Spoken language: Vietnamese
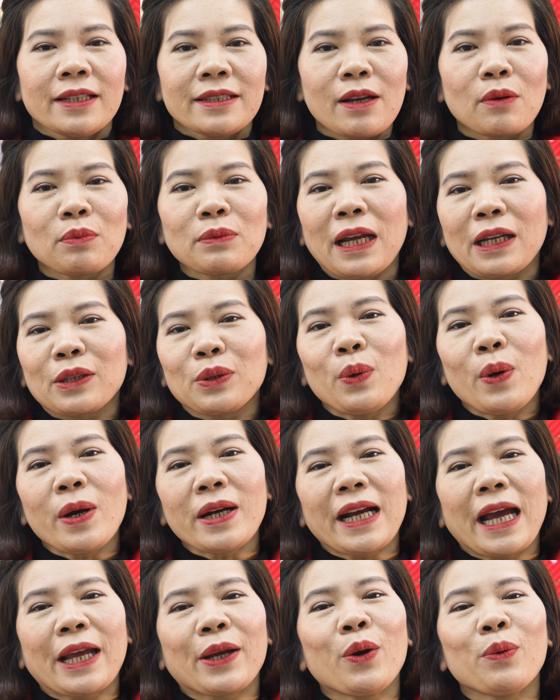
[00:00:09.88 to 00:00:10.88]
Trong nhà
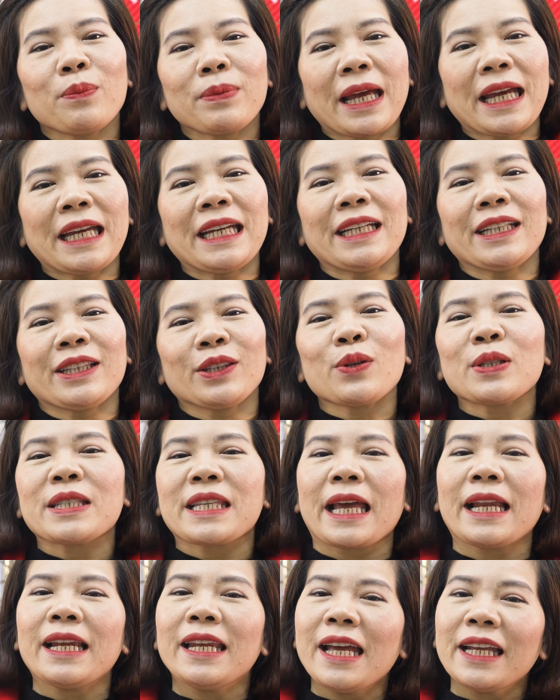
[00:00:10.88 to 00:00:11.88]
thuốc ngày hôm nay tôi
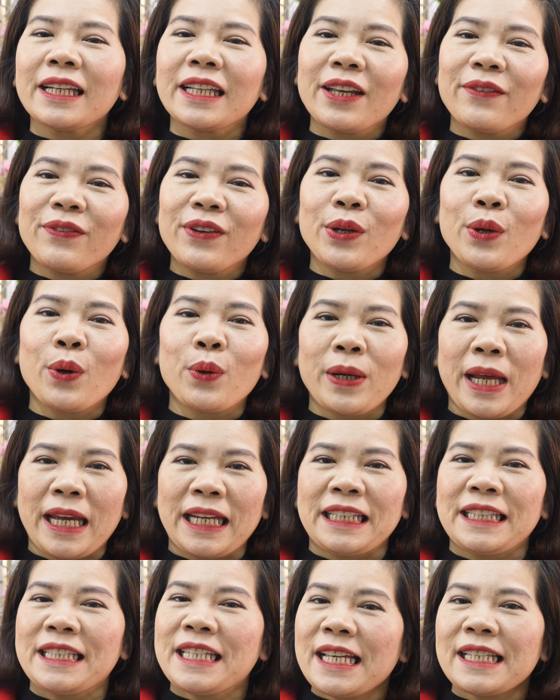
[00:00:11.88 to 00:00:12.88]
sẽ lên cái video
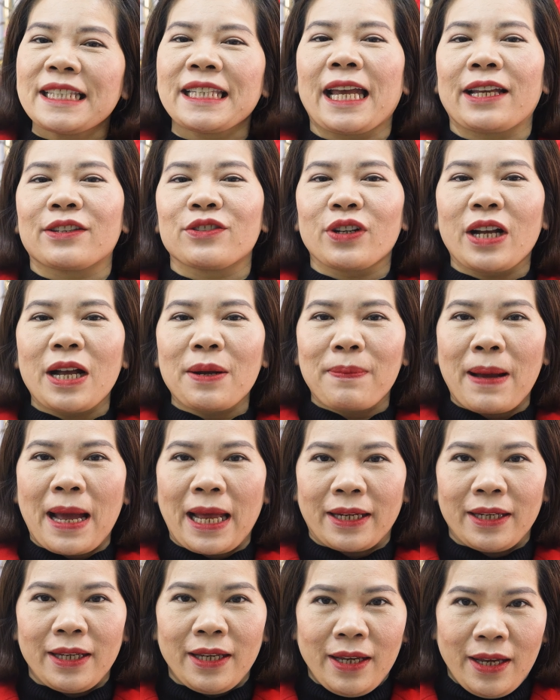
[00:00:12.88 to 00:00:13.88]
này chia sẻ cho các
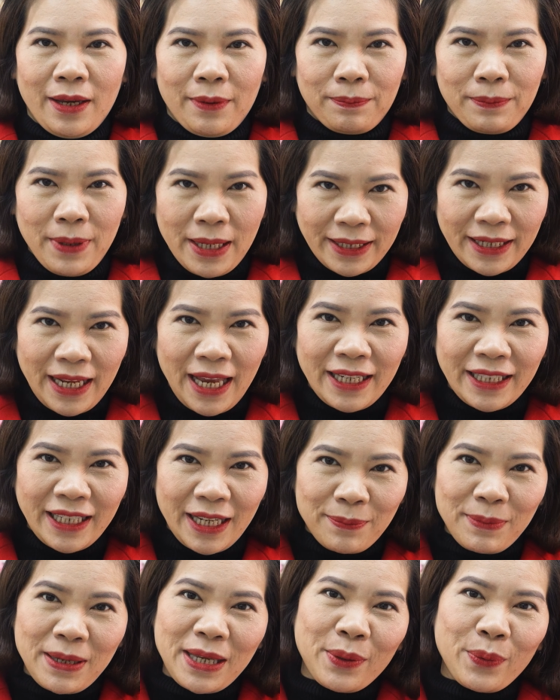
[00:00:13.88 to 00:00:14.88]
bạn biết đến
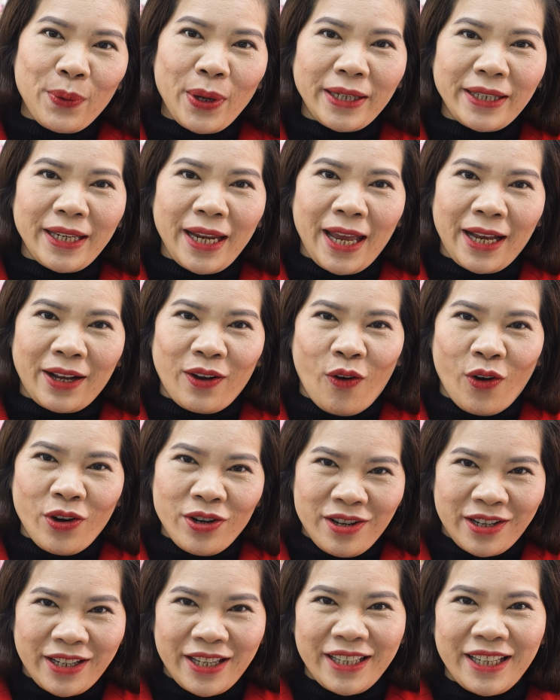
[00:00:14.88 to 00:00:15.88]
cái bí quyết để có
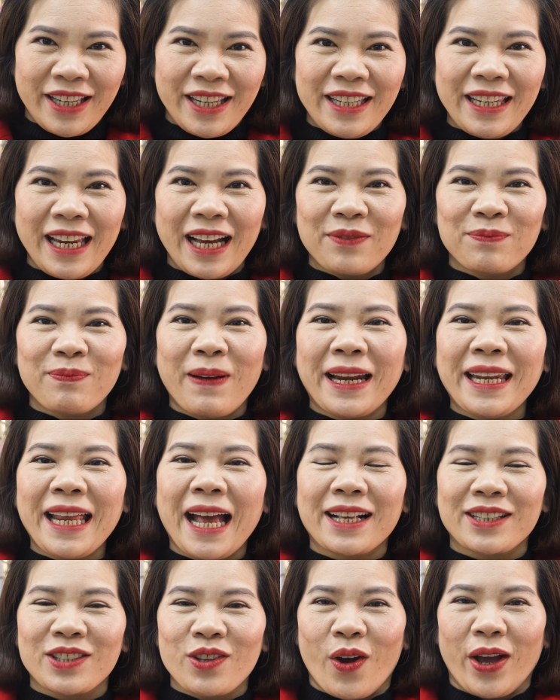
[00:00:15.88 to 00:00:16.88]
được cái kỹ năng bán
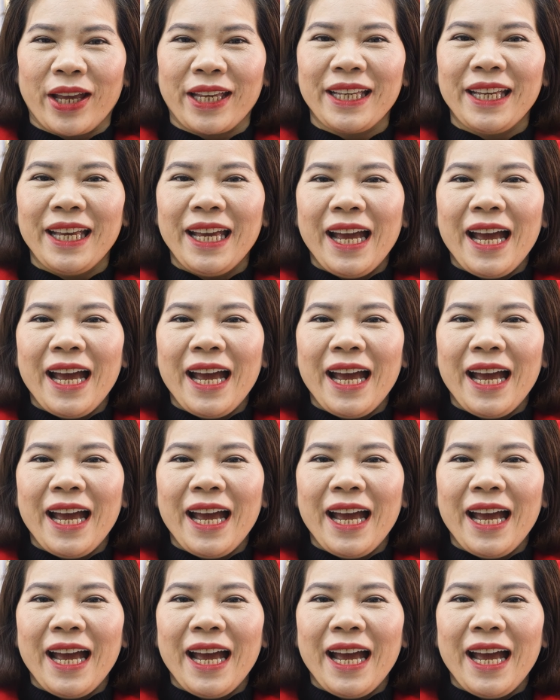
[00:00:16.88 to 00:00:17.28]
hàng giỏi.